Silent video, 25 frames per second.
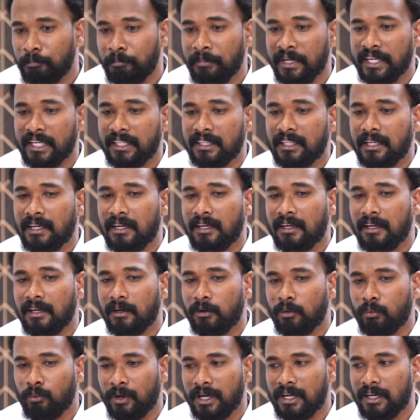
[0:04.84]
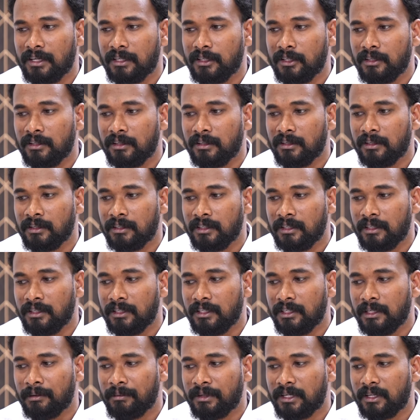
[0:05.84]
మిగతా ఒక
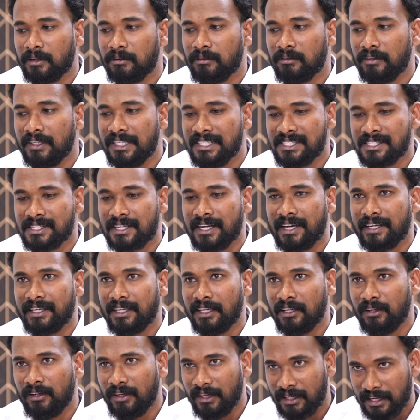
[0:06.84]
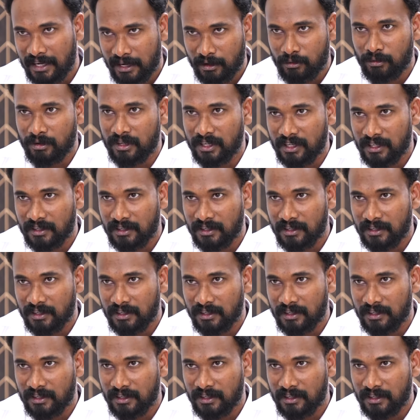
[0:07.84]
ఏమంటారు ఇస్రాయేలీలు కాకుండా